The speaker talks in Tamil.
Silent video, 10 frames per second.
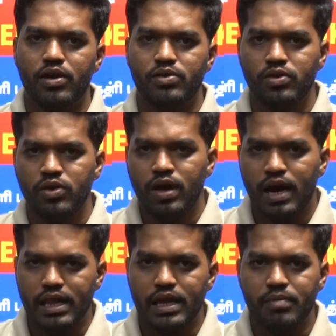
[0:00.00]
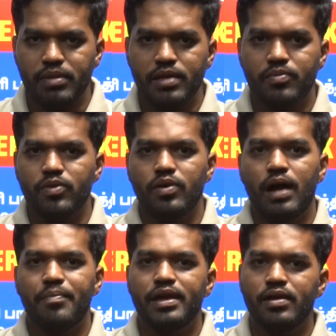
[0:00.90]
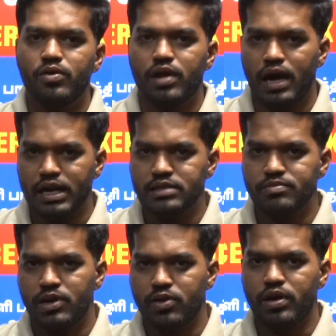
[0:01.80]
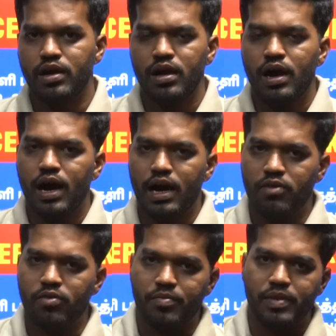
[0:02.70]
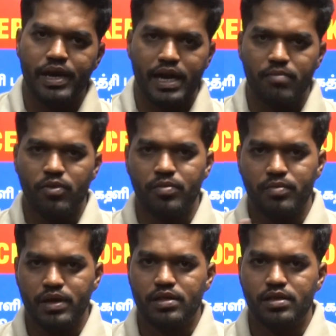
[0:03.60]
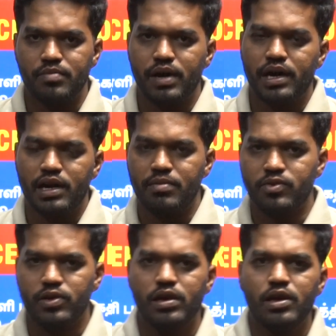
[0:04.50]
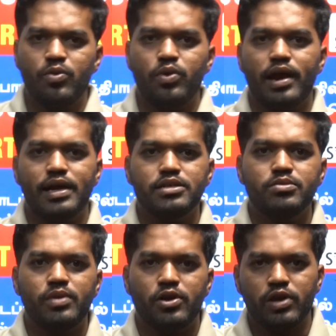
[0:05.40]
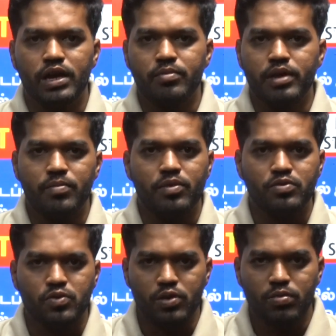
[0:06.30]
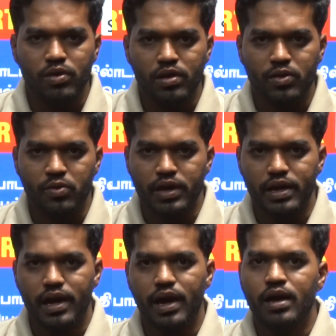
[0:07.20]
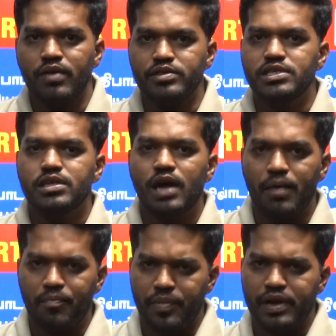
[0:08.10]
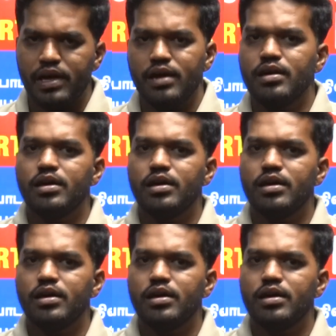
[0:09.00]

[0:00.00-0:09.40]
ஆகுதோ அதை என்ன பண்ணியிருப்போம் அப்படியே ஒரு அரேஞ்ச்மெண்ட்டோட ஆறாம் வகுப்பு எட்டாம் வகுப்பு பத்து பன்னெண்டு அப்படின்னு சொல்லி ஒரு அரேஞ்ச்மெண்ட்டோட என்ன பண்ணியிருப்போம் ஸ்கூல் புக்கில் இருக்கக்கூடிய விஷயத்த அப்படியே